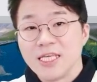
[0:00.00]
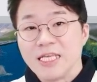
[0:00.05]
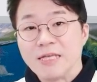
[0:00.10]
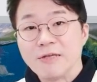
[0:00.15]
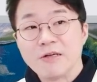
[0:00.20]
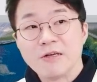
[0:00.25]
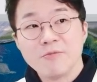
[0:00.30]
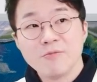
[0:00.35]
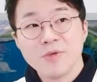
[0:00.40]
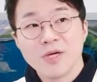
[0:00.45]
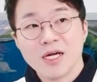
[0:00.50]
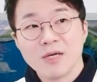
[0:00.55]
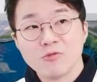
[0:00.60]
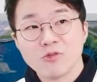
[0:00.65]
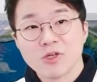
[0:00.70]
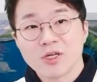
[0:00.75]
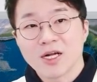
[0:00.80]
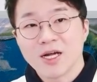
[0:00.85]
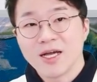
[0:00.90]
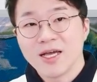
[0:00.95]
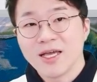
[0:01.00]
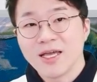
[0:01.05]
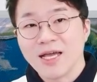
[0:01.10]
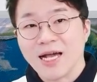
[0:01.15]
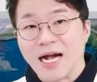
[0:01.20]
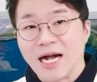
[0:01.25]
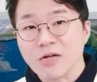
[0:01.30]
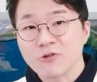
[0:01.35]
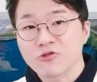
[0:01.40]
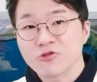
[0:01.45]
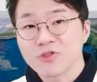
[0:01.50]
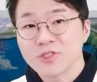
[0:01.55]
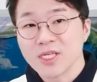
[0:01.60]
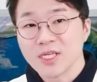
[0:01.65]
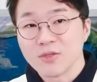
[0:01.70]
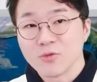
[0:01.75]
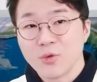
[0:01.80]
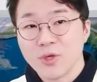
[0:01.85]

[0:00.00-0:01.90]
임금과 물가의 악순환,